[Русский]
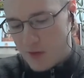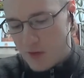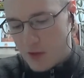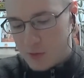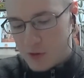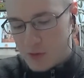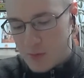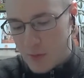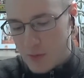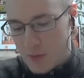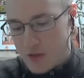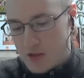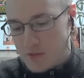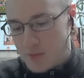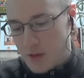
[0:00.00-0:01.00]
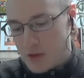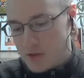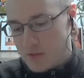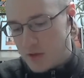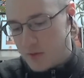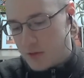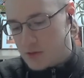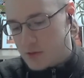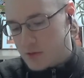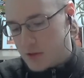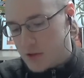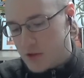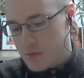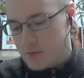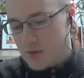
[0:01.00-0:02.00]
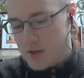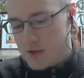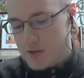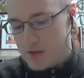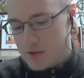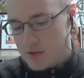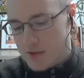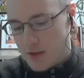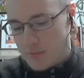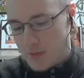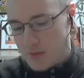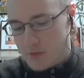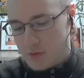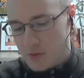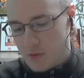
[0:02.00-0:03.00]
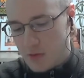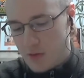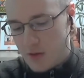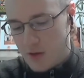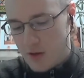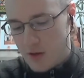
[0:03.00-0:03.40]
И тоже брамачари спрашивали его, что зачем ты ездишь так повсюду,